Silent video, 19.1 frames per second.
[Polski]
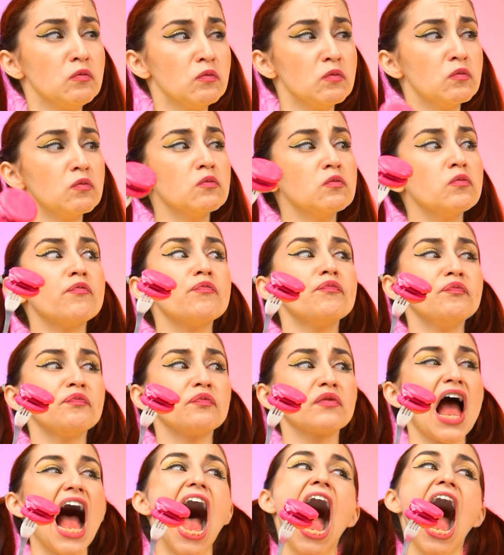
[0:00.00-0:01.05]
To nie jest
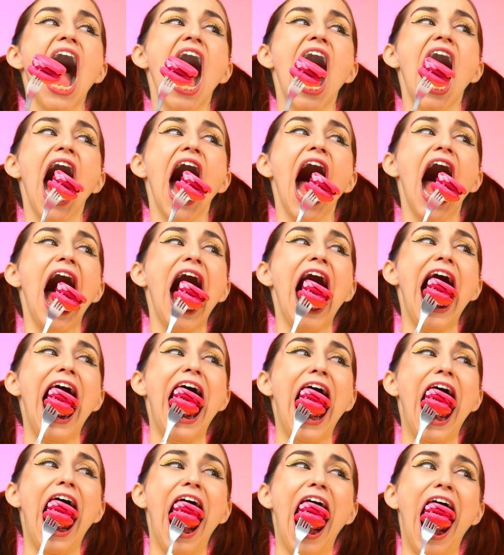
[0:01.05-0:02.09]
śmieszne. Może
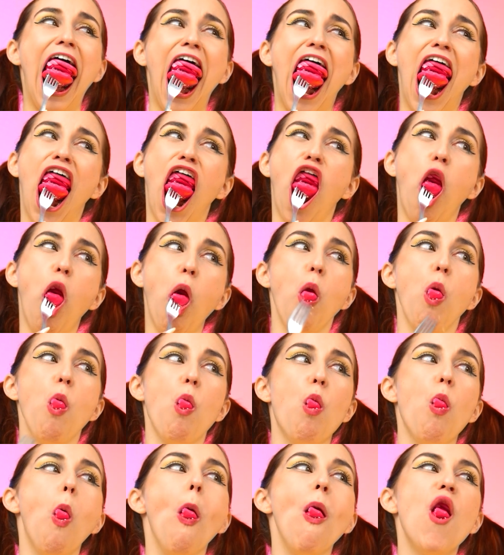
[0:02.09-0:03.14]
jest najmniejszy, ale na
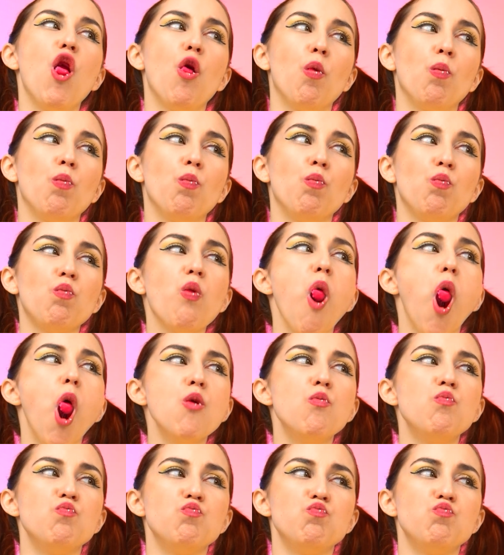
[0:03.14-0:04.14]
pewno najsmaczniejszy.